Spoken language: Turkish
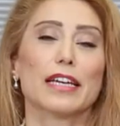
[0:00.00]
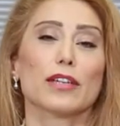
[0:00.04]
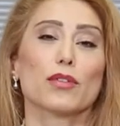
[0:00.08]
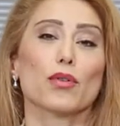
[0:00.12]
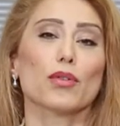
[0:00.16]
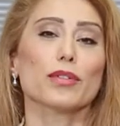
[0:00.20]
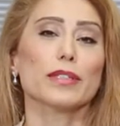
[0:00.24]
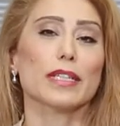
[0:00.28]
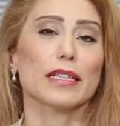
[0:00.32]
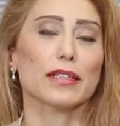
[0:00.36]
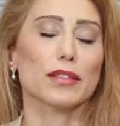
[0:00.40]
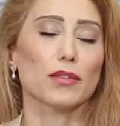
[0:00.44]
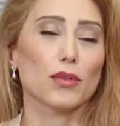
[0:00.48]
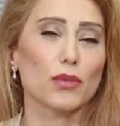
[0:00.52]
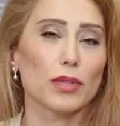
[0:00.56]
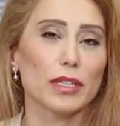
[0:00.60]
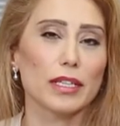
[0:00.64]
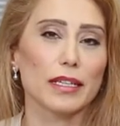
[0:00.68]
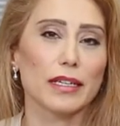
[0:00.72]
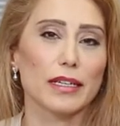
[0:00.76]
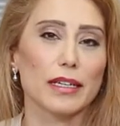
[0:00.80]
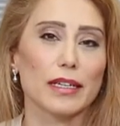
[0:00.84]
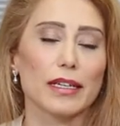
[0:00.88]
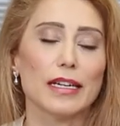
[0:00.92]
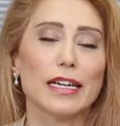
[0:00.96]
Göte diyor
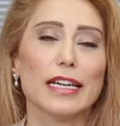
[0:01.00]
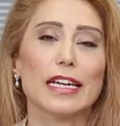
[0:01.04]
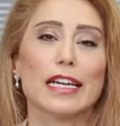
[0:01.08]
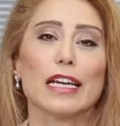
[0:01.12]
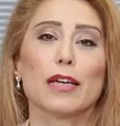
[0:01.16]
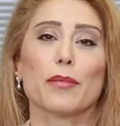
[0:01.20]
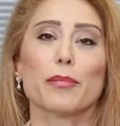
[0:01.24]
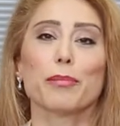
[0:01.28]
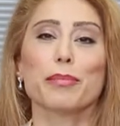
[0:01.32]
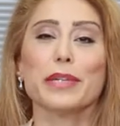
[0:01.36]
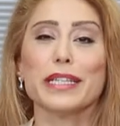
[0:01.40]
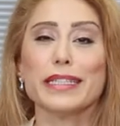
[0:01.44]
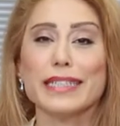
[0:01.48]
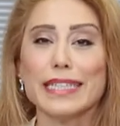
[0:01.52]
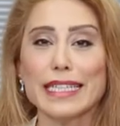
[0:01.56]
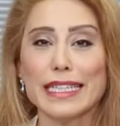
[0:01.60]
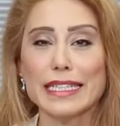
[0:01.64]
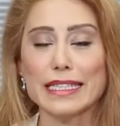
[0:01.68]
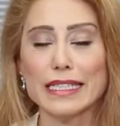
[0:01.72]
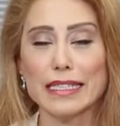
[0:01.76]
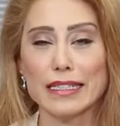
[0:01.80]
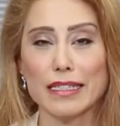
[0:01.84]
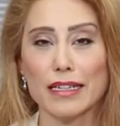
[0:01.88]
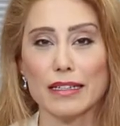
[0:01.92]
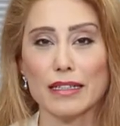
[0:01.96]
ki bir
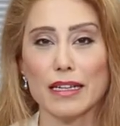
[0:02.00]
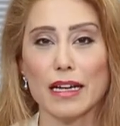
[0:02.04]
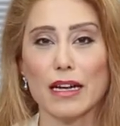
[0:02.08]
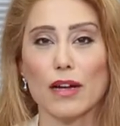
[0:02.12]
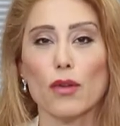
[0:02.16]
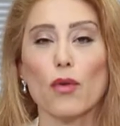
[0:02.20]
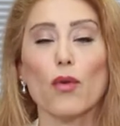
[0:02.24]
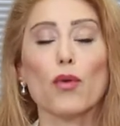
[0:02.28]
insana